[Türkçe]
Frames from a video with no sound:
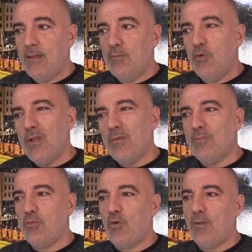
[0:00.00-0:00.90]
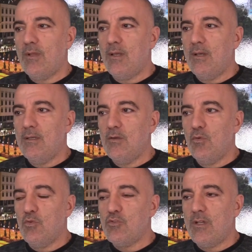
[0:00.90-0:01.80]
Böyle bir programla 10 e,
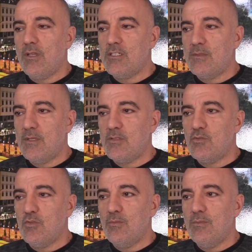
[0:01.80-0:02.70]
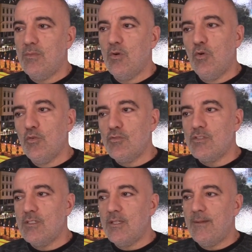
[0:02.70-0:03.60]
Ocağı geçirmek istiyorum. Onun
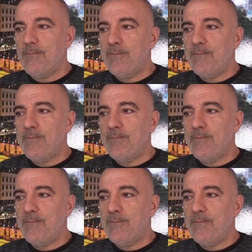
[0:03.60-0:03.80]
dışında